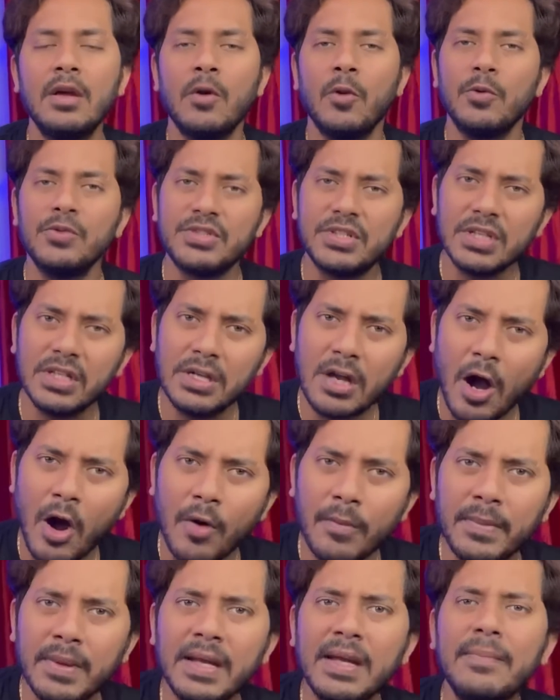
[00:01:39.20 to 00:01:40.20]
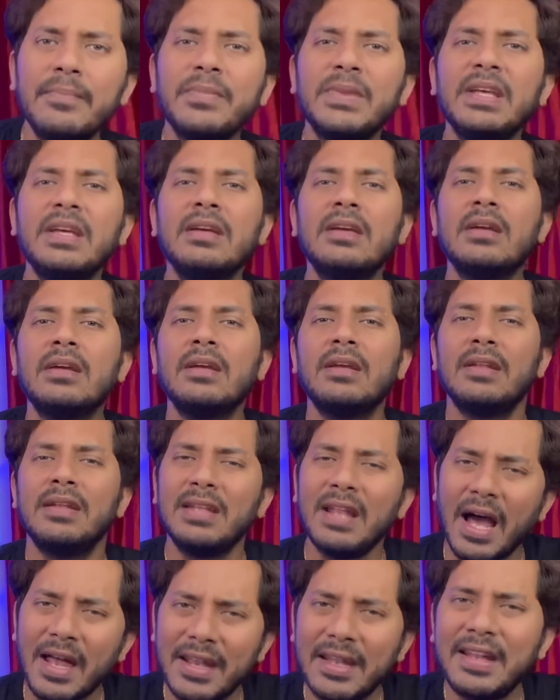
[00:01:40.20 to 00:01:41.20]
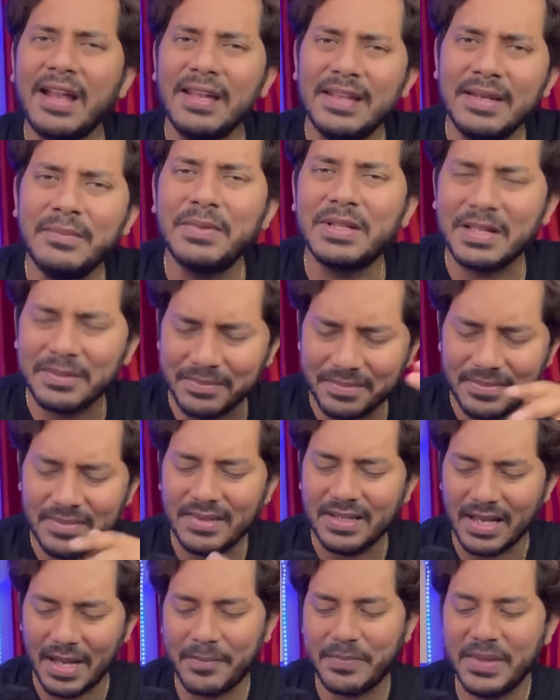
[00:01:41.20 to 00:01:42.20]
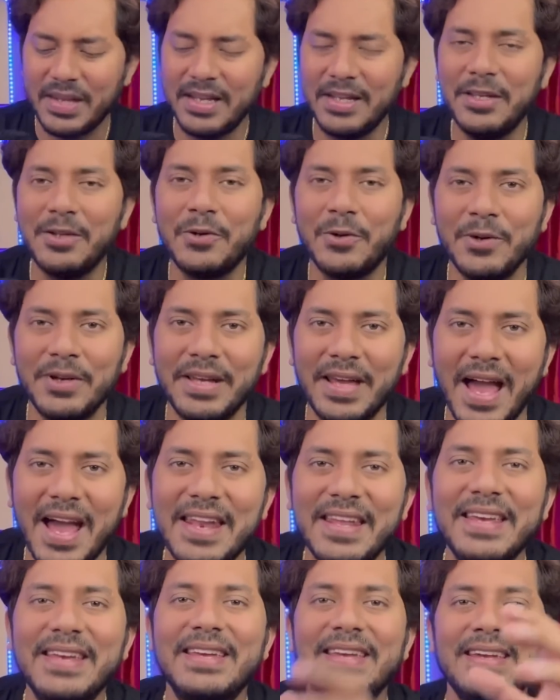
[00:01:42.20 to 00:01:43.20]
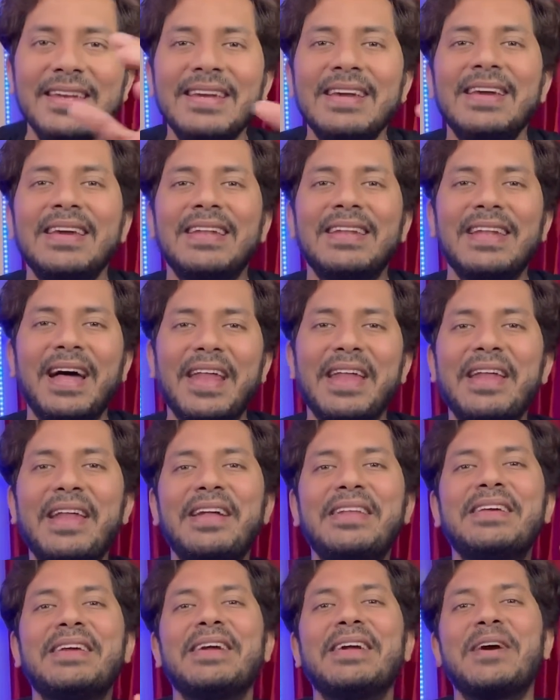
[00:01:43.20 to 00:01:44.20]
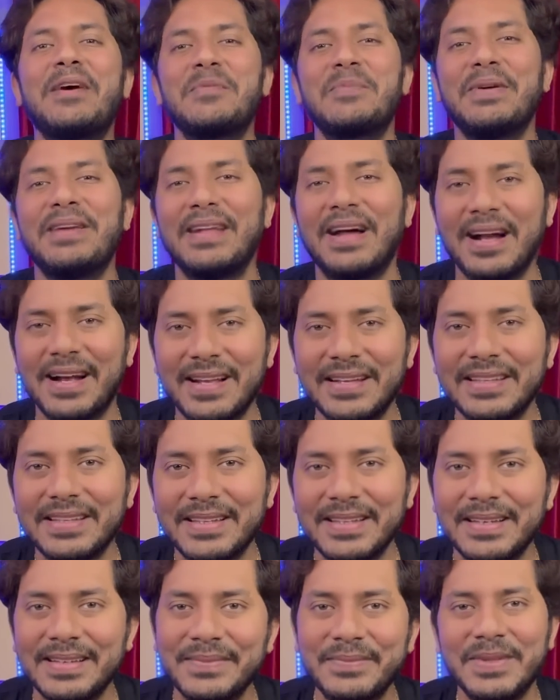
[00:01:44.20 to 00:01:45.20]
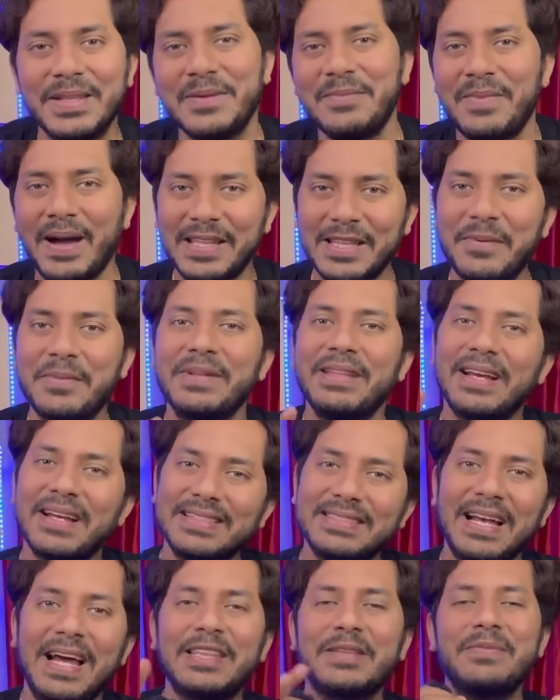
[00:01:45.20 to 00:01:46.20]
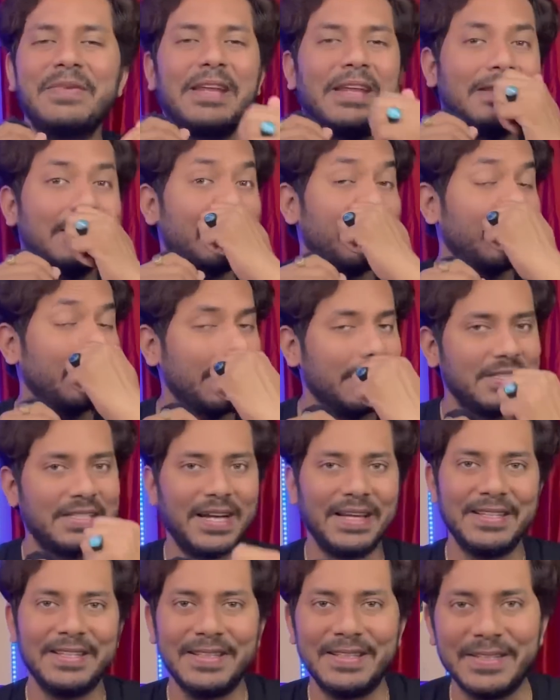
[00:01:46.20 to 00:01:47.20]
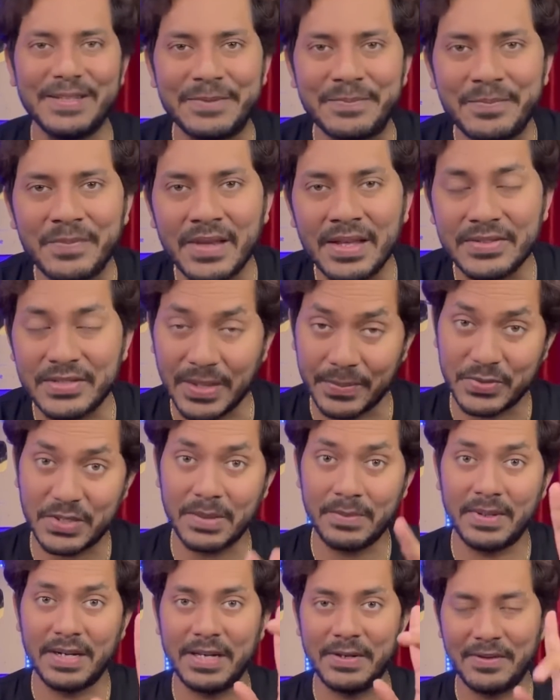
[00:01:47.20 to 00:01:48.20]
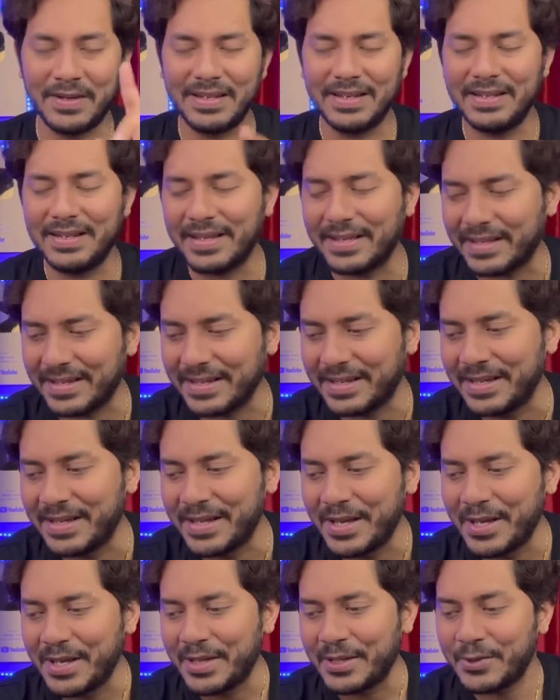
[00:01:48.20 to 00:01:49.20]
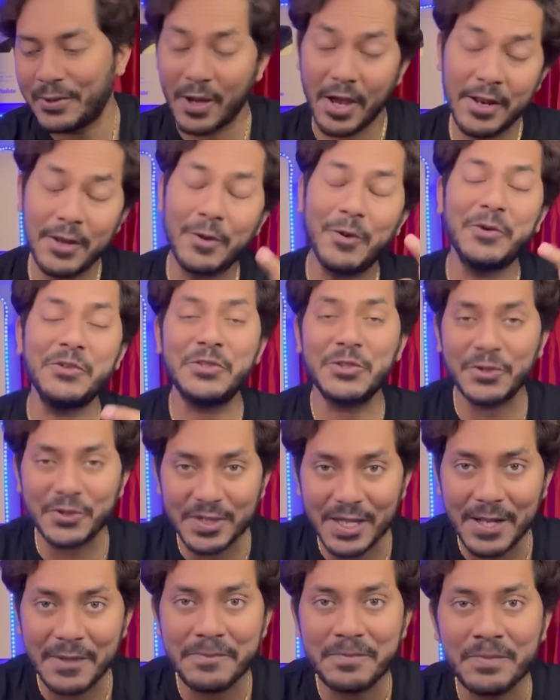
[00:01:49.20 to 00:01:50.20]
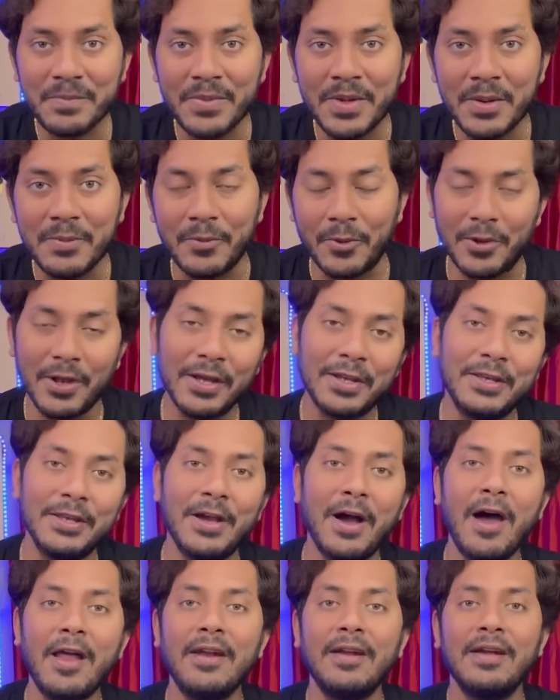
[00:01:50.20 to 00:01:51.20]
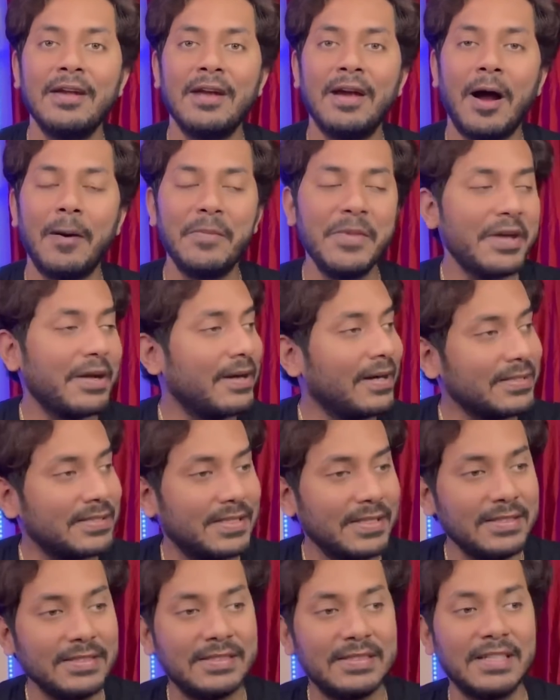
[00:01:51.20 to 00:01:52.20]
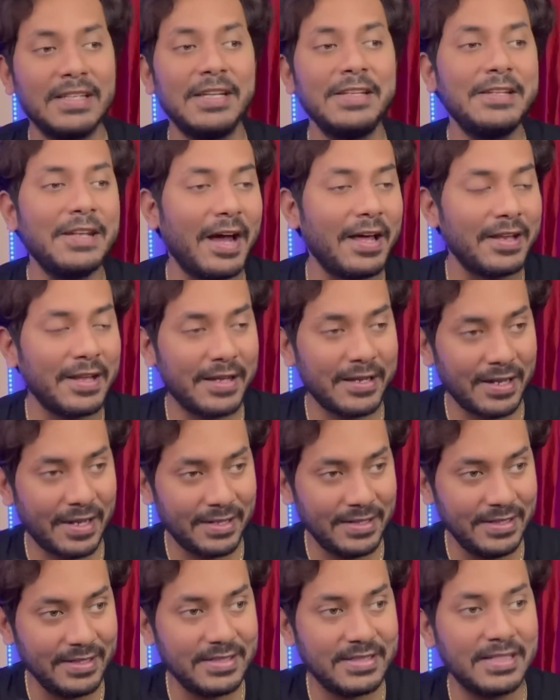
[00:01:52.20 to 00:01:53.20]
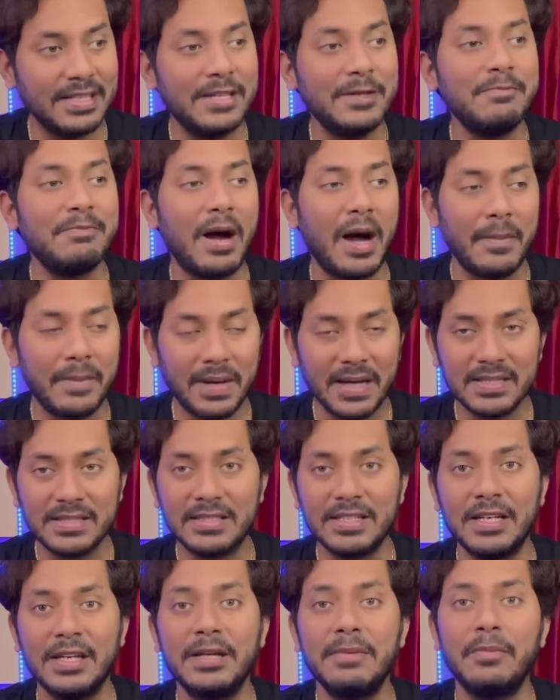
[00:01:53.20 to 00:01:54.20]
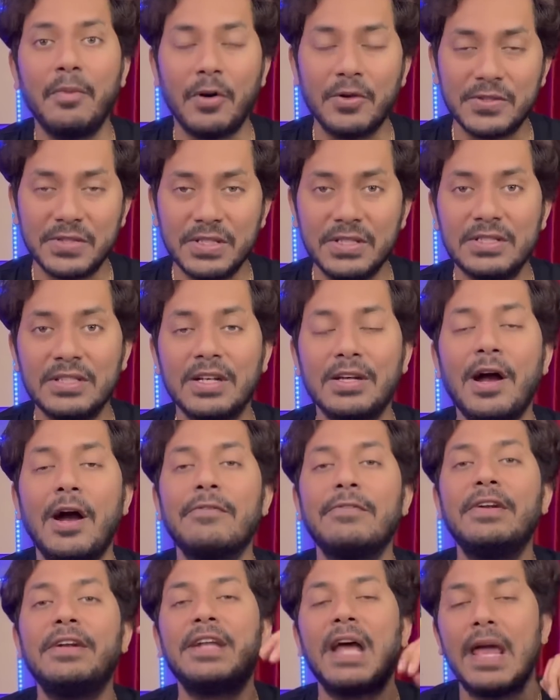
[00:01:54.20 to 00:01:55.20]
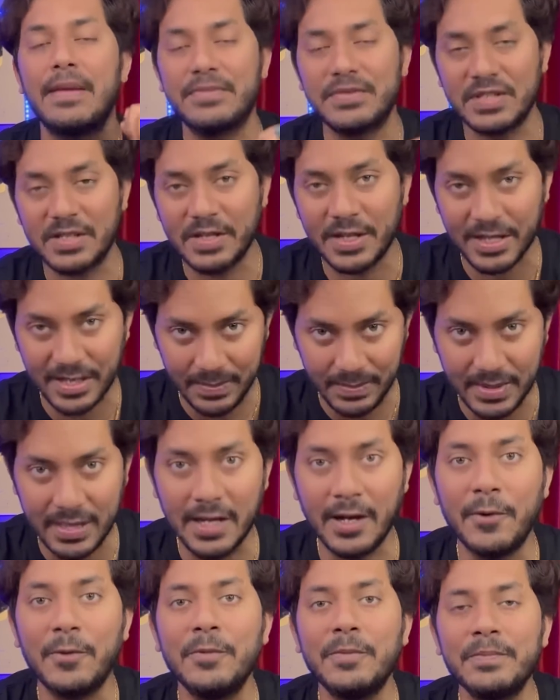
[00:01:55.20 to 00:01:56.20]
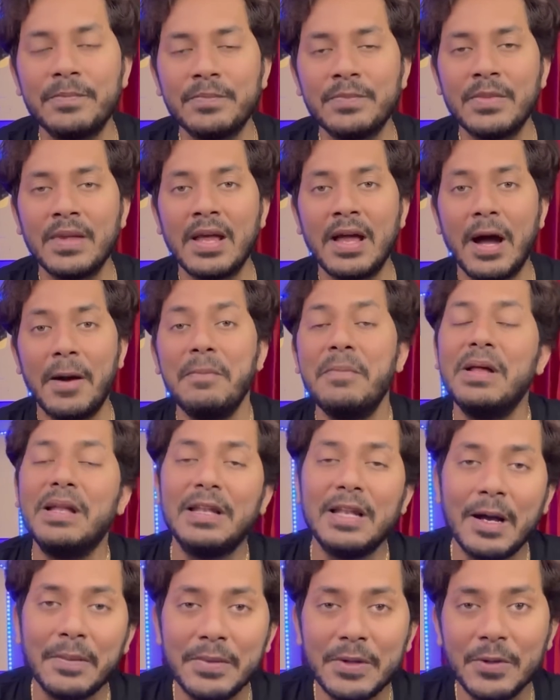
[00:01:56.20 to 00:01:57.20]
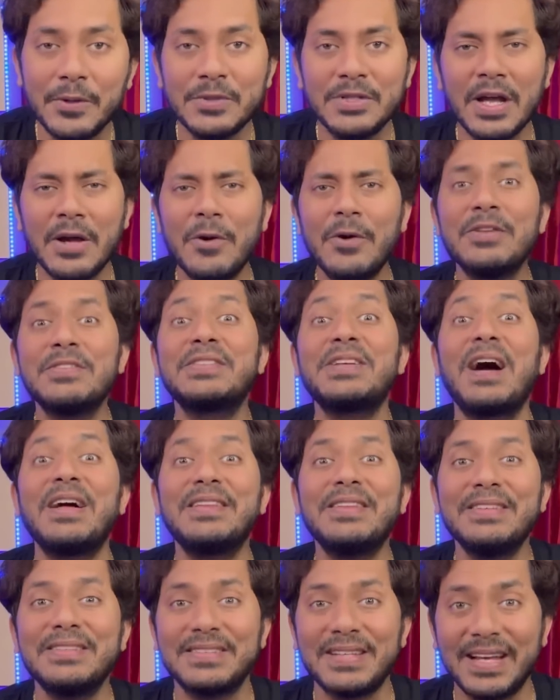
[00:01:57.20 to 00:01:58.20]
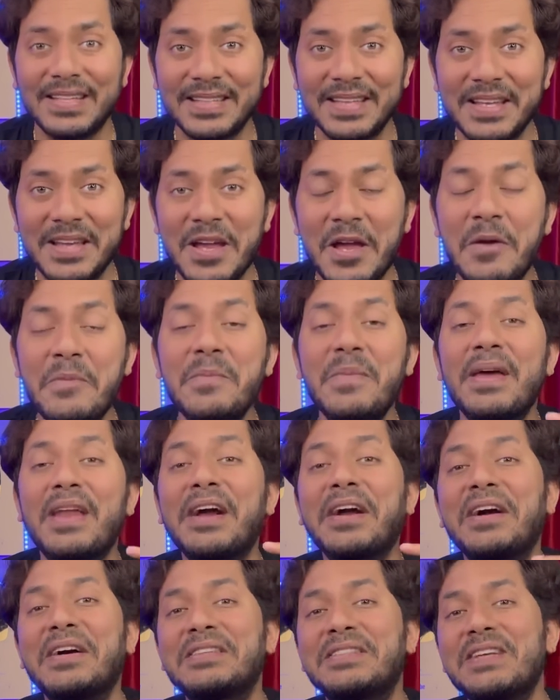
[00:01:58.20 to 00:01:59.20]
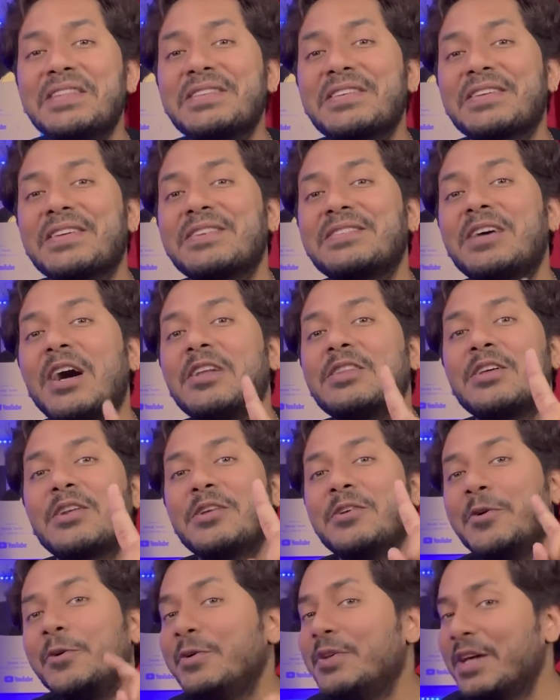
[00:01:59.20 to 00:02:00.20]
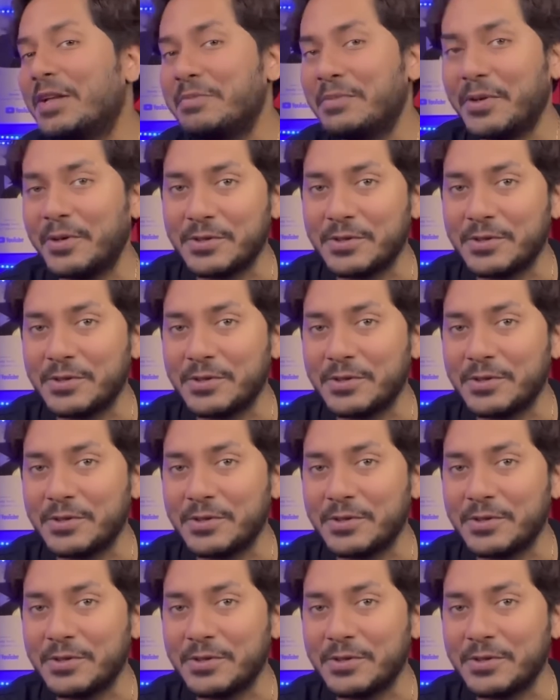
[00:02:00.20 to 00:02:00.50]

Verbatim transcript: उसी गांव में अपने नाना नानी मतलब अपने हीरो हैरी के नाना नानी के घर पे ही रहा करते थे मतलब माता पिता के साथ में रहते थे उनकी शादी थी सबसे बड़े वाले लड़के तो हैरी खुश हो गया बोला कि यार अपने कज़िन से नाना नानी से मामा से मौसी से काफ़ी टाइम से नहीं मिला हूँ अब मिलना भी हो जाएगा और साथ ही साथ मेरा कजिन्स के साथ रियूनियन भी हो